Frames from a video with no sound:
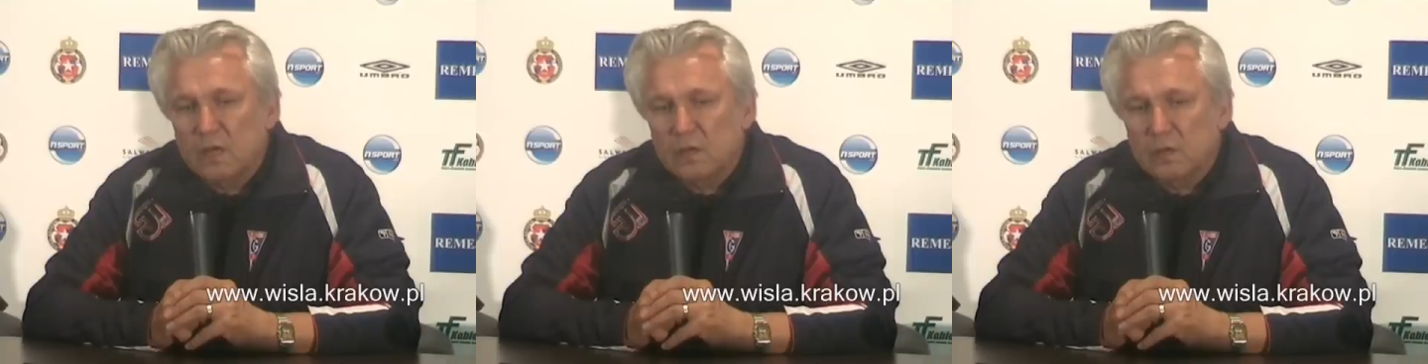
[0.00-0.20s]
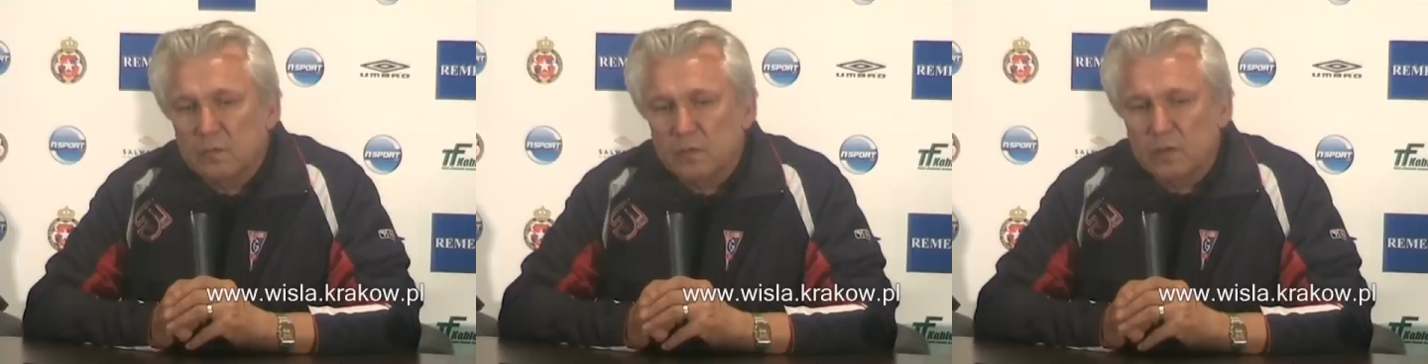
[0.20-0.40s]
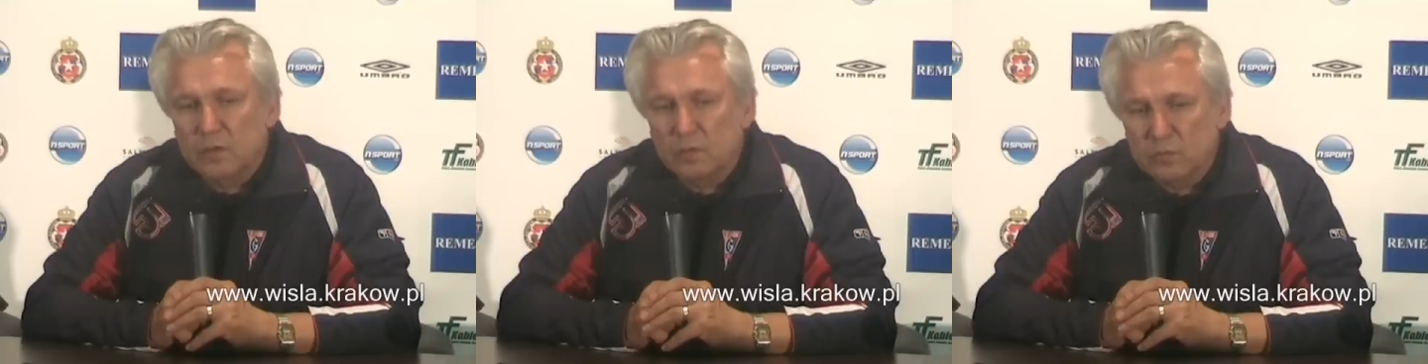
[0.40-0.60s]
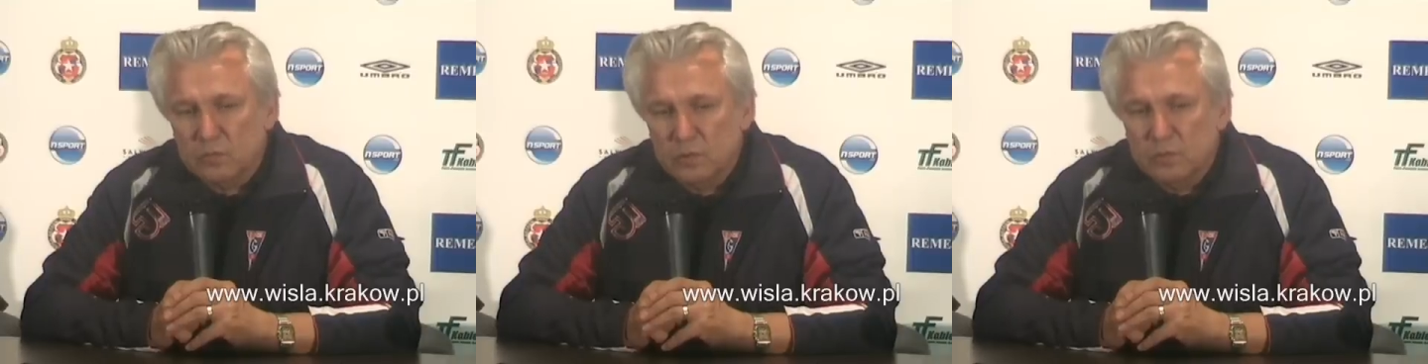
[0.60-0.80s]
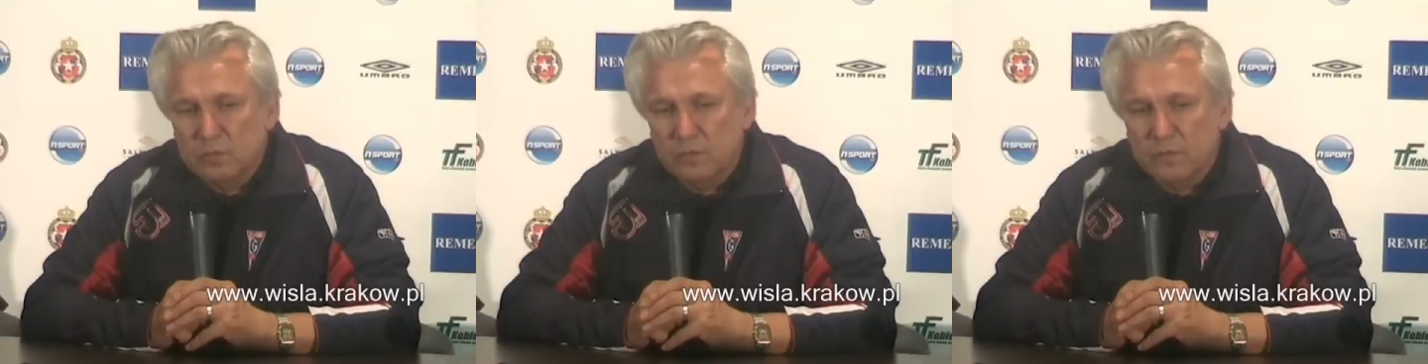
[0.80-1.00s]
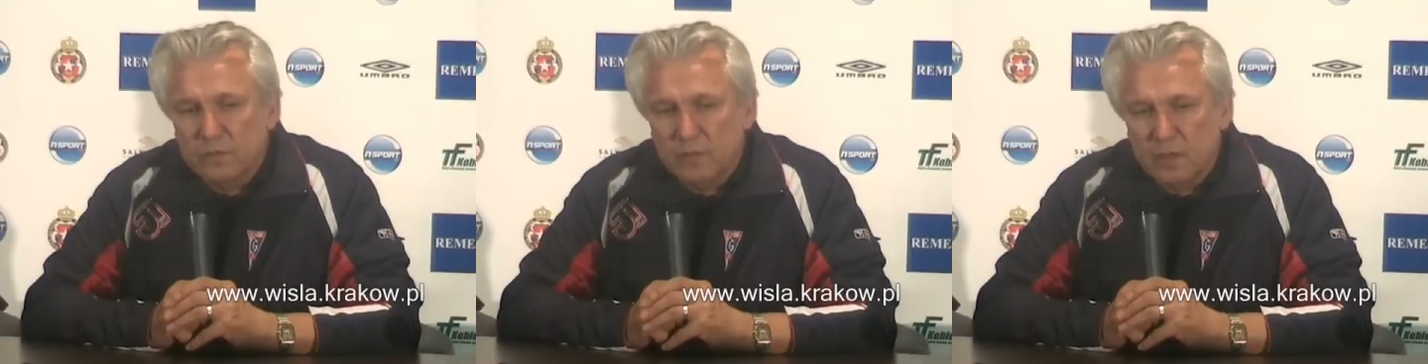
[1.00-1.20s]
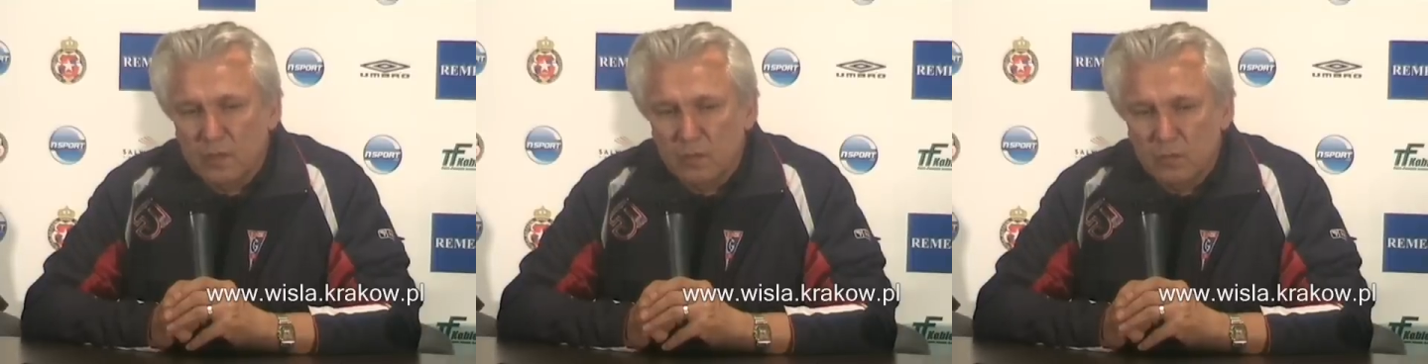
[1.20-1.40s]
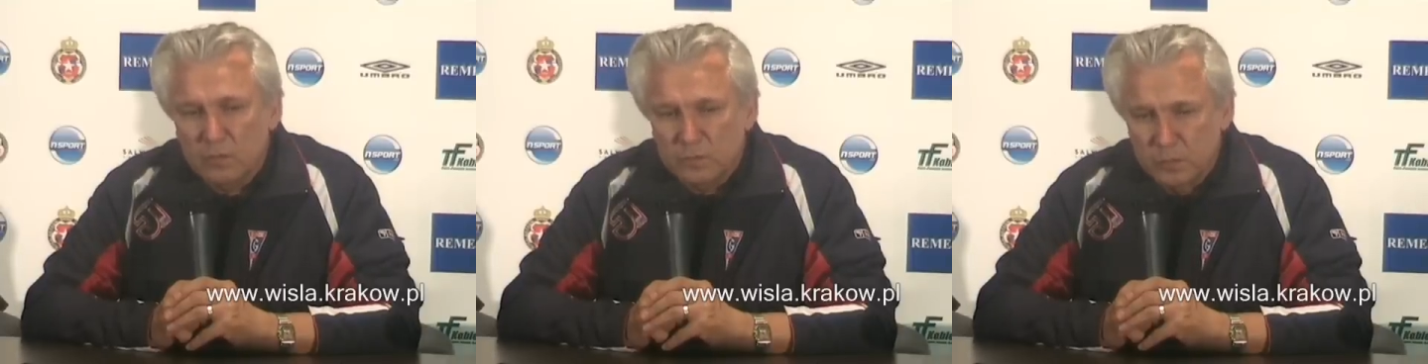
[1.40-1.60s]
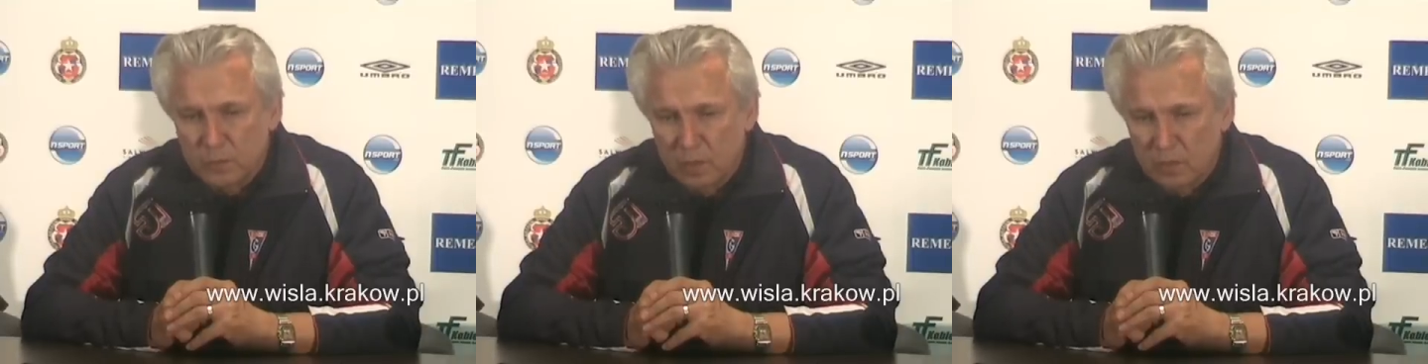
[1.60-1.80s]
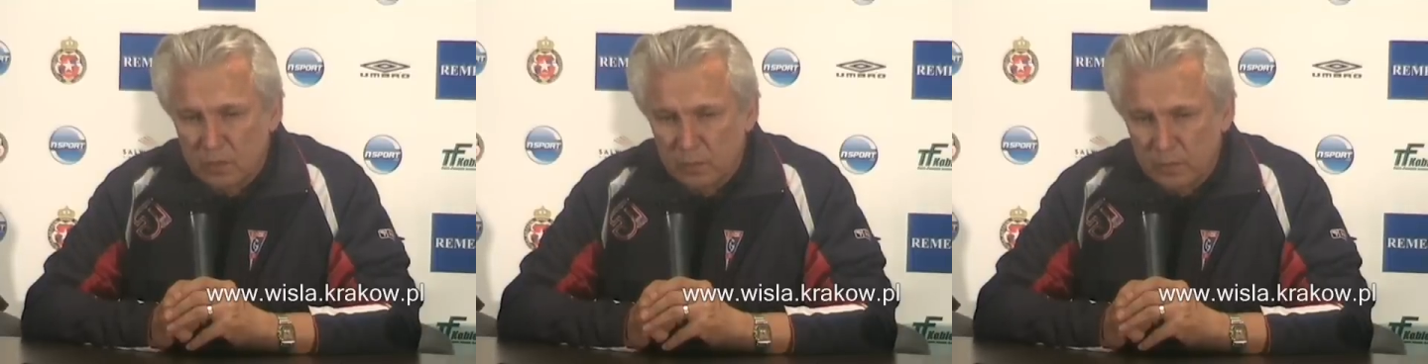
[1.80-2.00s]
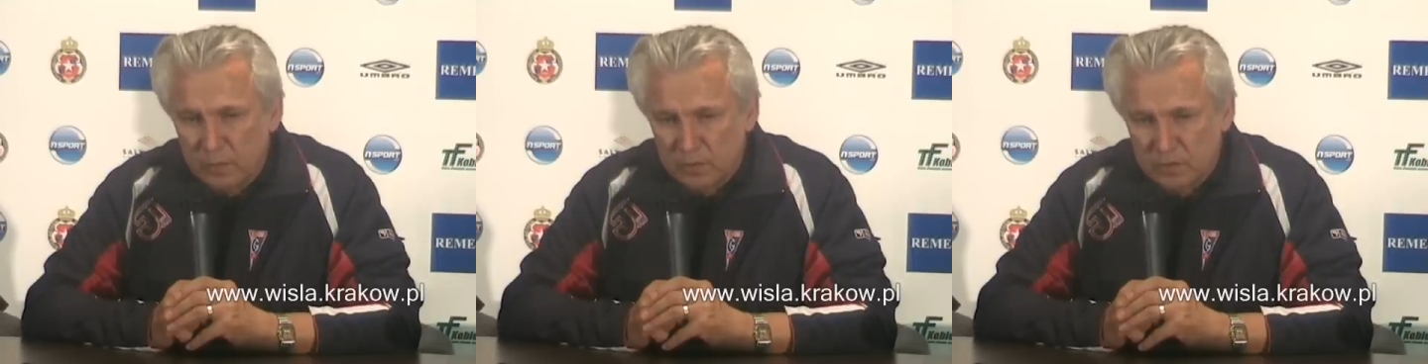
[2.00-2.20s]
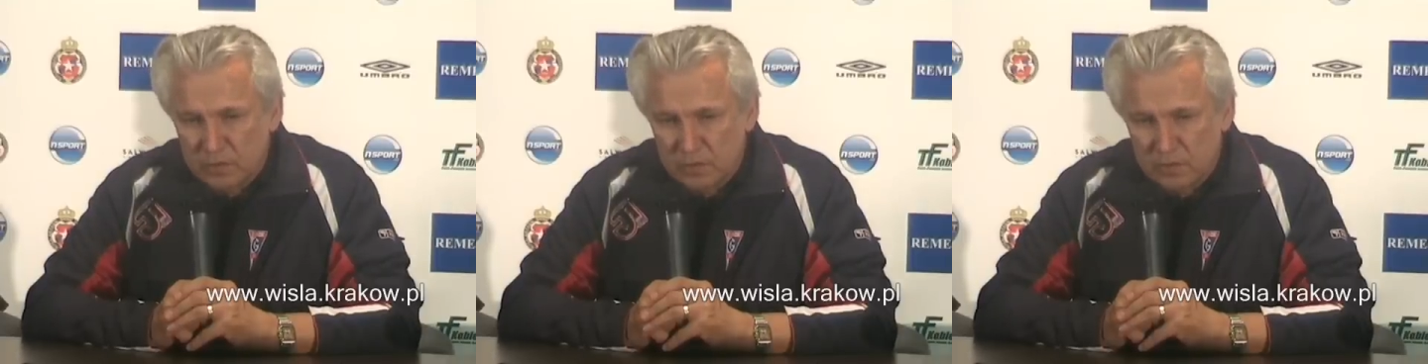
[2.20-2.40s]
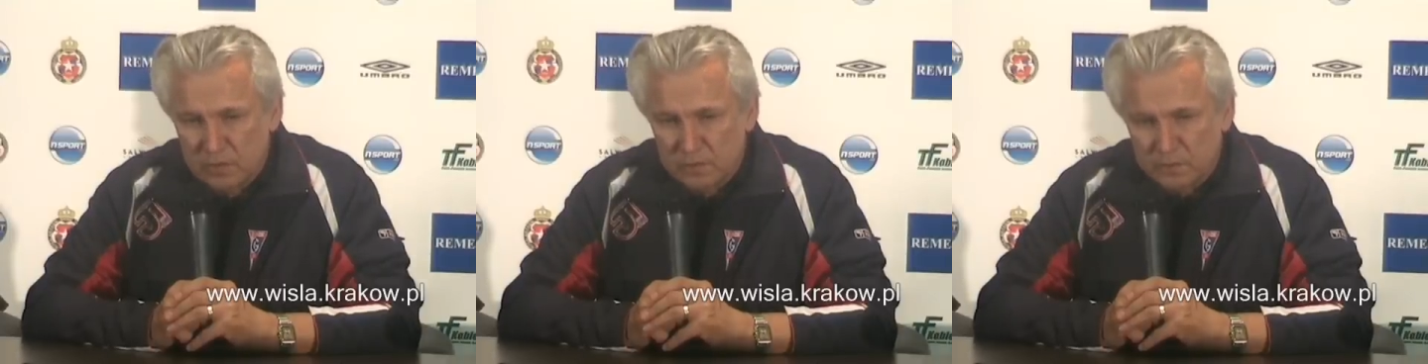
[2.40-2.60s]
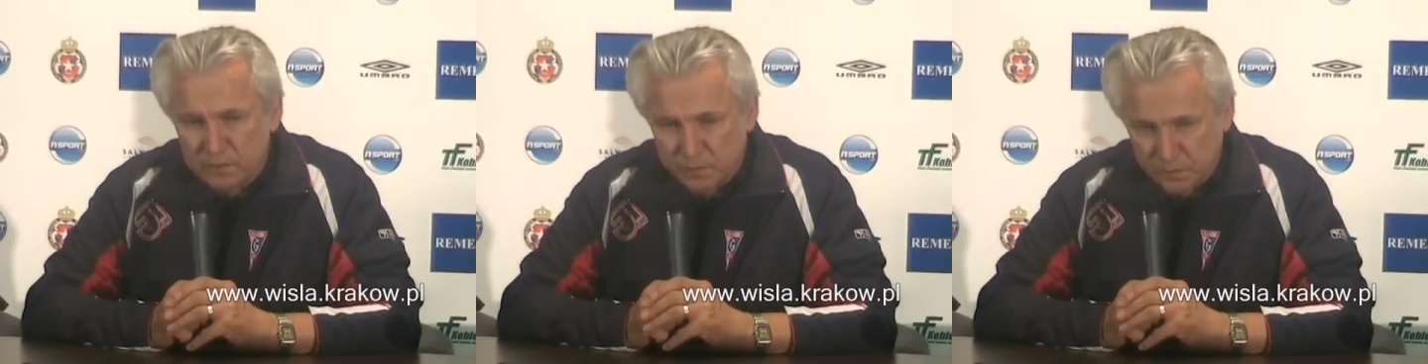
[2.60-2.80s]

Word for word: tą jedną ósmą finału Pucharu Polski